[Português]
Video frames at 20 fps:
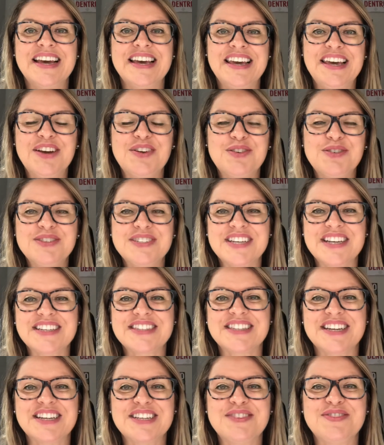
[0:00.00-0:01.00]
e com os
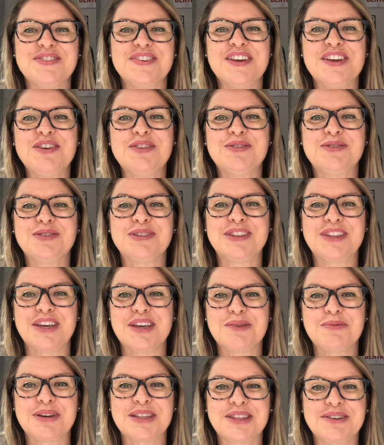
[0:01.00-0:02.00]
casais veio o
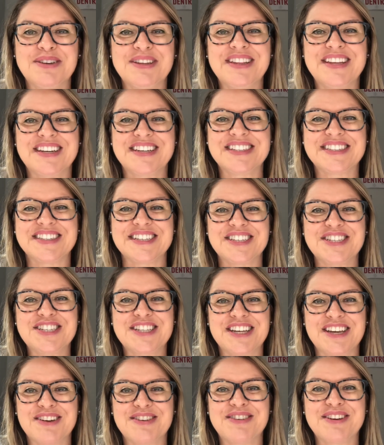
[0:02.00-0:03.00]
tema tão interessante
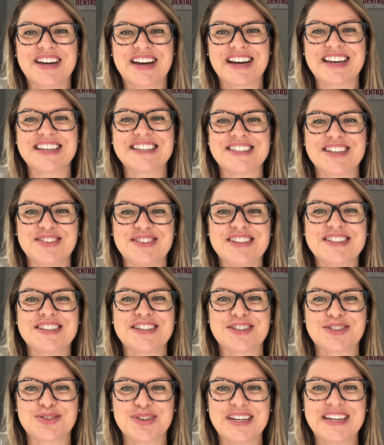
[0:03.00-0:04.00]
que é a questão da
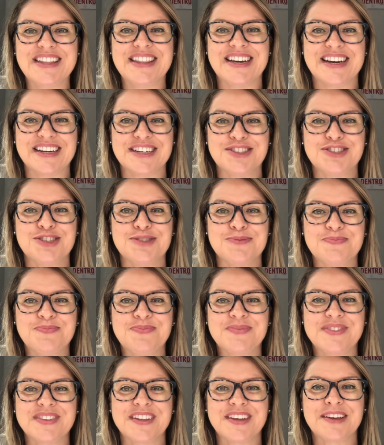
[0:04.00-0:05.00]
sexualidade,
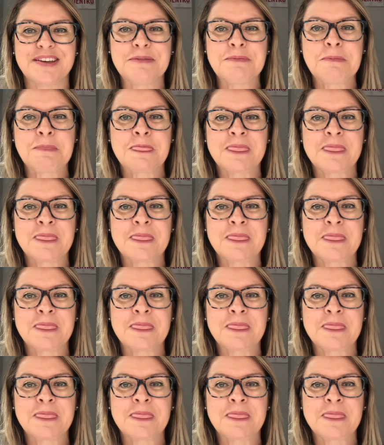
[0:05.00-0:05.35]
né?